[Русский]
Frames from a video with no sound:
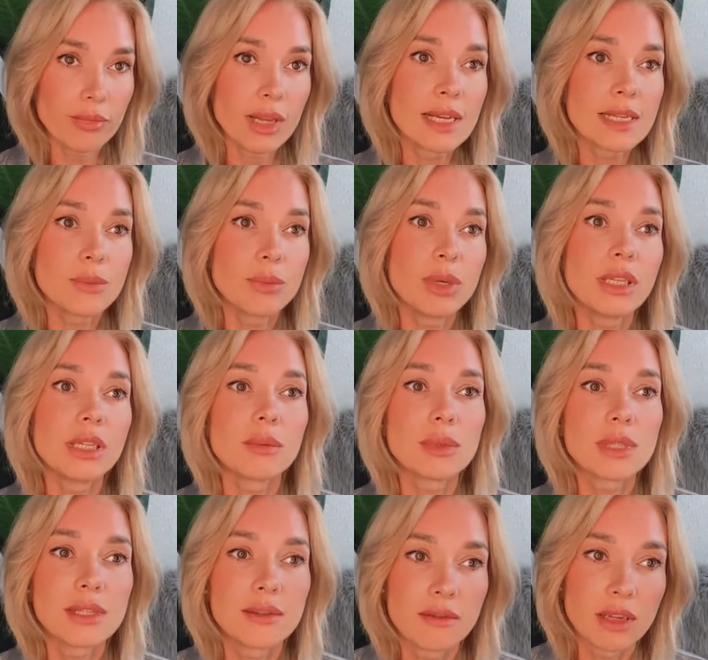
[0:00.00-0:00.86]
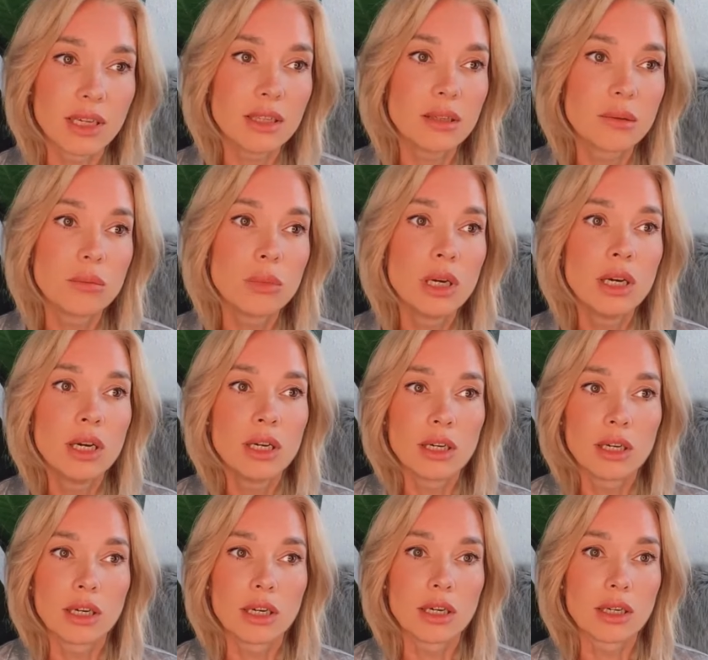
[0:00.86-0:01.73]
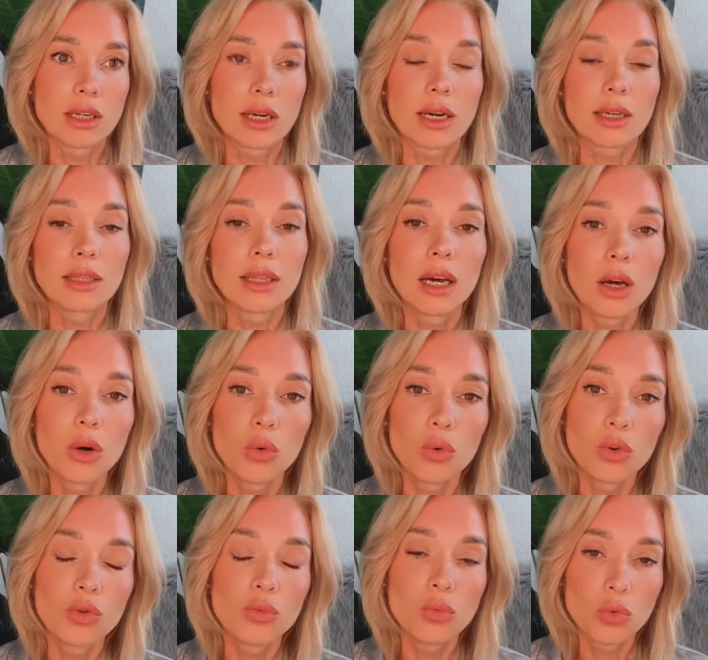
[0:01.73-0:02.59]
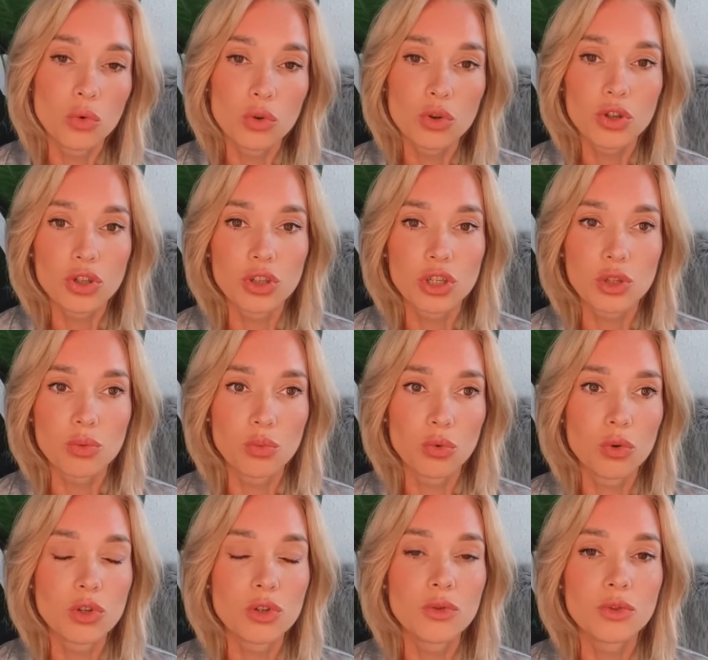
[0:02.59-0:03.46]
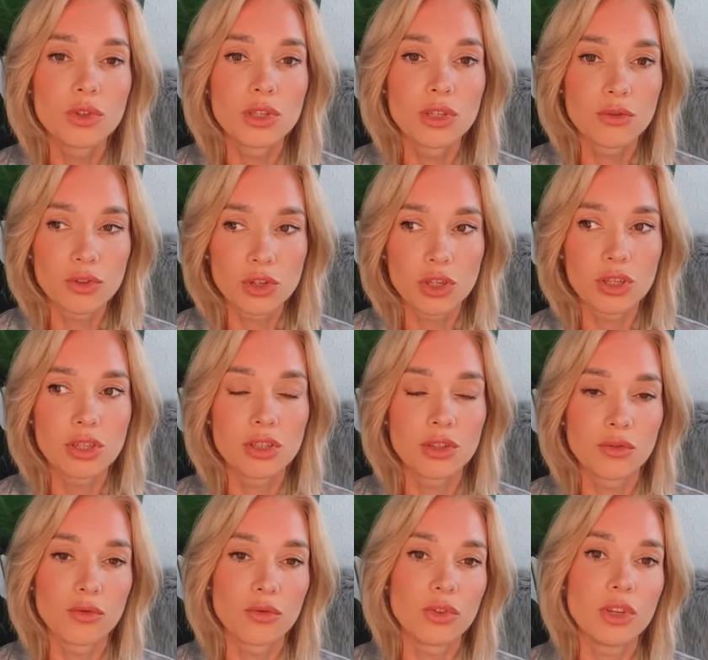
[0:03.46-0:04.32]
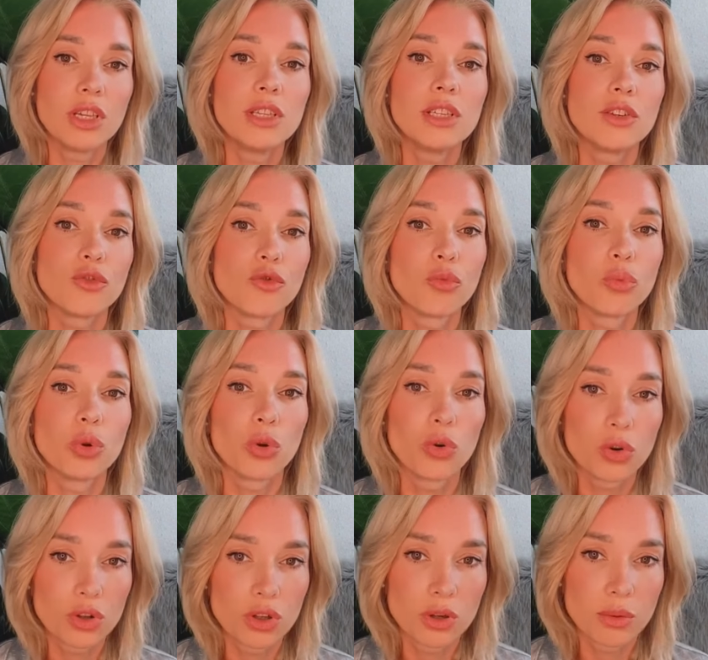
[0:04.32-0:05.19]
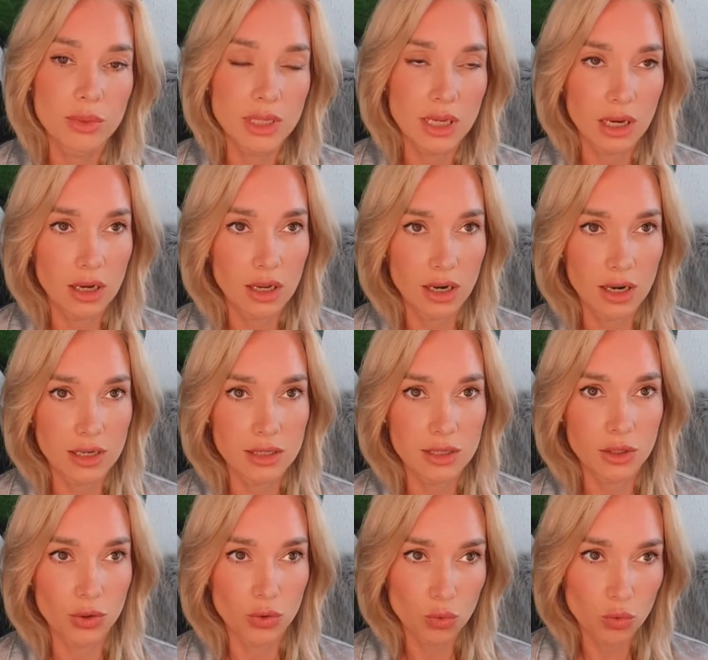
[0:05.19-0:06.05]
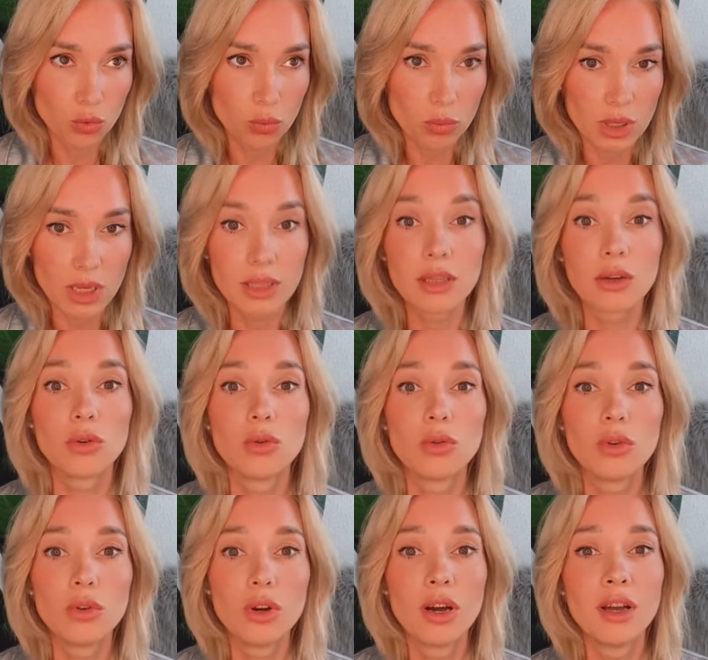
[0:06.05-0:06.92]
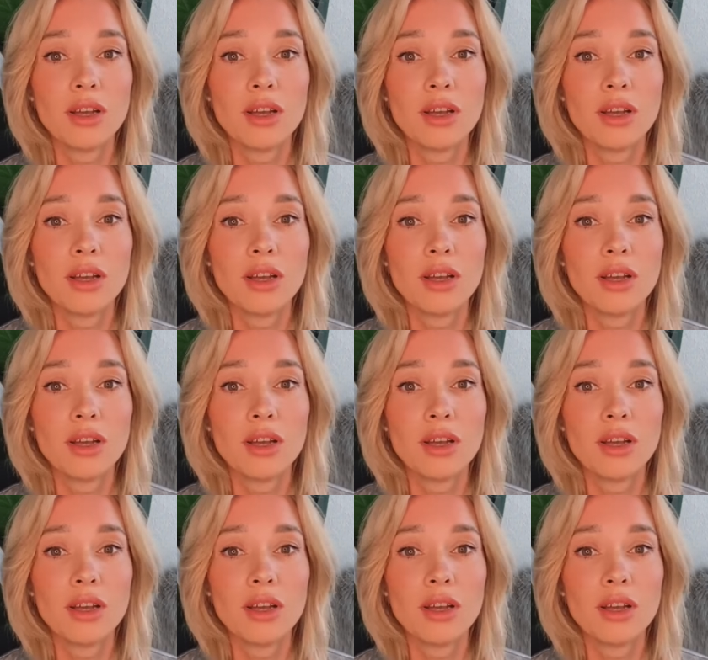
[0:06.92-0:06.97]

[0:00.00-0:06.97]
с белым цветом, а, когда он может использоваться в чистом виде, в плотном закрасе. Ну, у меня такой